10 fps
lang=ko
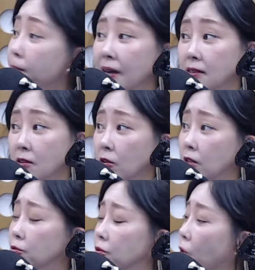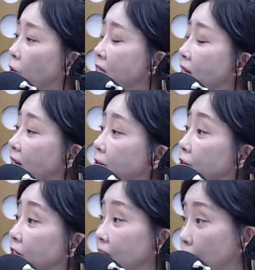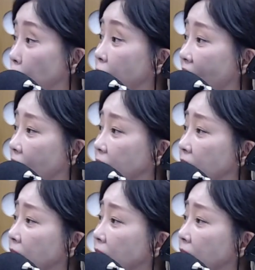일반적인 저희 생각으로는 잘 모르겠거든요.